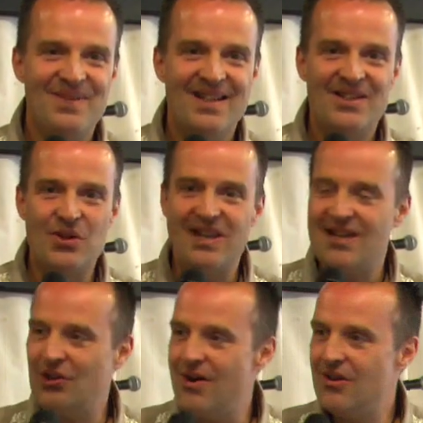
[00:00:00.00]
Ceux qui
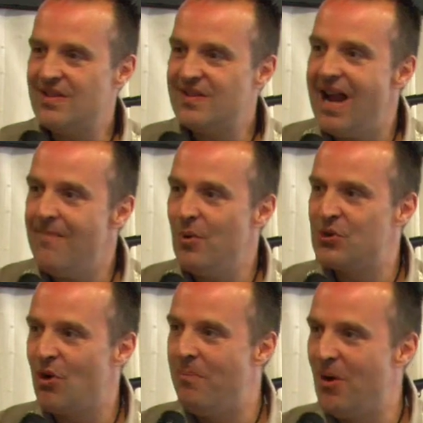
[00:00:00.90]
attendent le ciel pour se
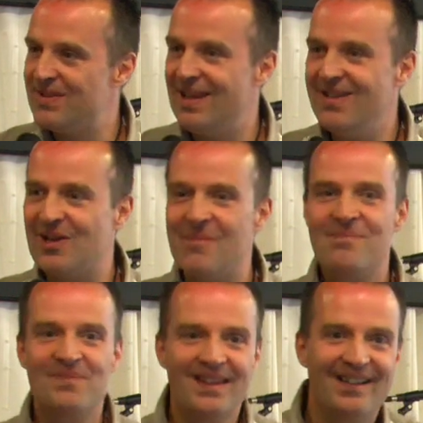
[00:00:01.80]
reposer,
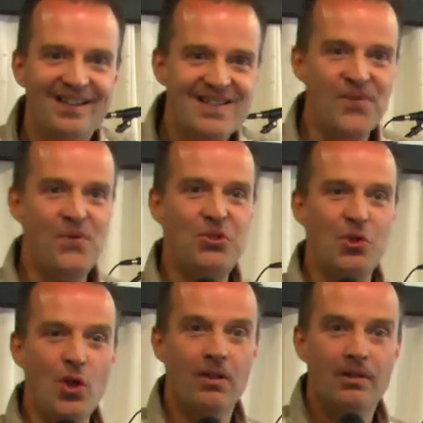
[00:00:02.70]
c'est
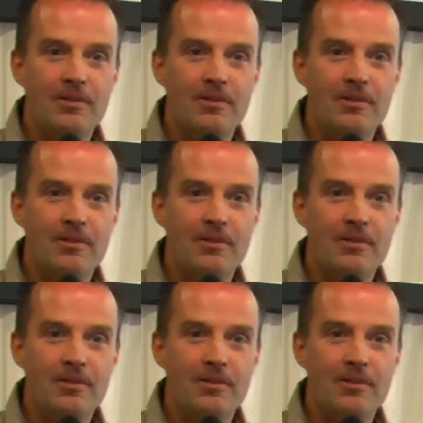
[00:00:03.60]
foutu.